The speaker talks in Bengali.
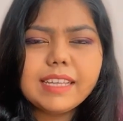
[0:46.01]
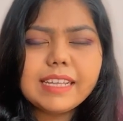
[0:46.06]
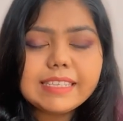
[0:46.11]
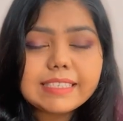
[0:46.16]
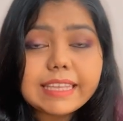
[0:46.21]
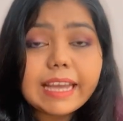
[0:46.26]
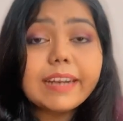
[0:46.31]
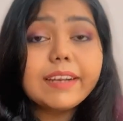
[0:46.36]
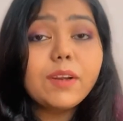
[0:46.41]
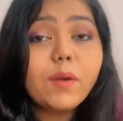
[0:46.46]

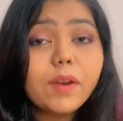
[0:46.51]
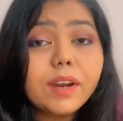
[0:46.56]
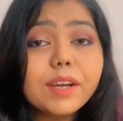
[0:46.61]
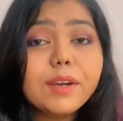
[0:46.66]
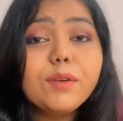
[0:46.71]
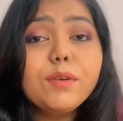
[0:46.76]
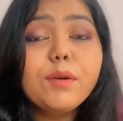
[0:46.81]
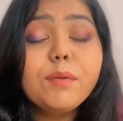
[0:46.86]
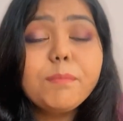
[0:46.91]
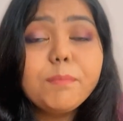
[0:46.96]
এক্স্যাক্টলি
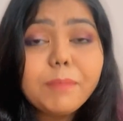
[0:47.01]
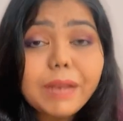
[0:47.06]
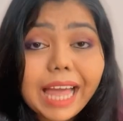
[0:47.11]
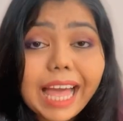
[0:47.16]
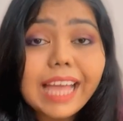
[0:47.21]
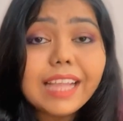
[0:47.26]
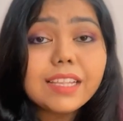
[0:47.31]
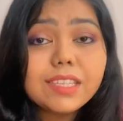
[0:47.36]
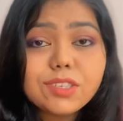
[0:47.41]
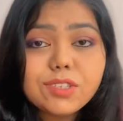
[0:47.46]
অনেকগুলো
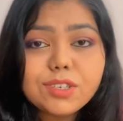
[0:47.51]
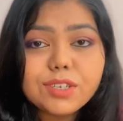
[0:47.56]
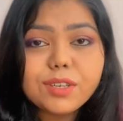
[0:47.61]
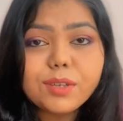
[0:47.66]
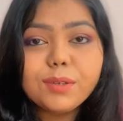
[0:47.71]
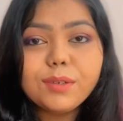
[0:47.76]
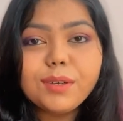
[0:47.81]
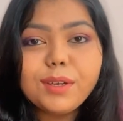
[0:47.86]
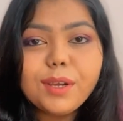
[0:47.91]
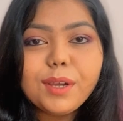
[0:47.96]
প্ল্যান
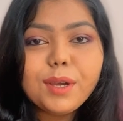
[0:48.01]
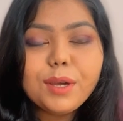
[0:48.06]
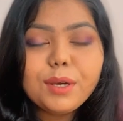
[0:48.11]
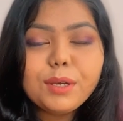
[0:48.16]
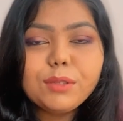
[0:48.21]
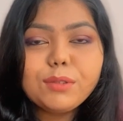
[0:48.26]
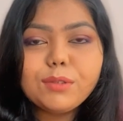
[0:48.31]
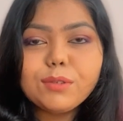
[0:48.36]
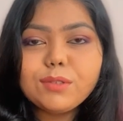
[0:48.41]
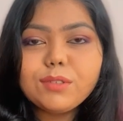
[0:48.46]
ছিল
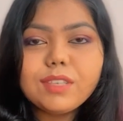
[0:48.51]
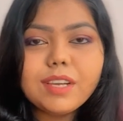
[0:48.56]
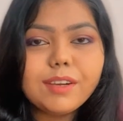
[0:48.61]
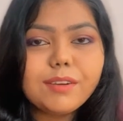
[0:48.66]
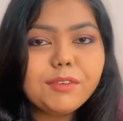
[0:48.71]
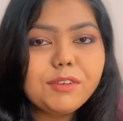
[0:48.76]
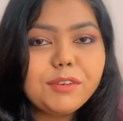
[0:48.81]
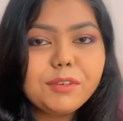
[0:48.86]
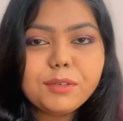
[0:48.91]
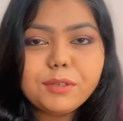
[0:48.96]
তো
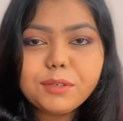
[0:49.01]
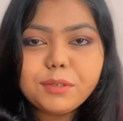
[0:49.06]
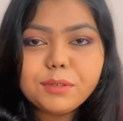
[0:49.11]
যেগুলো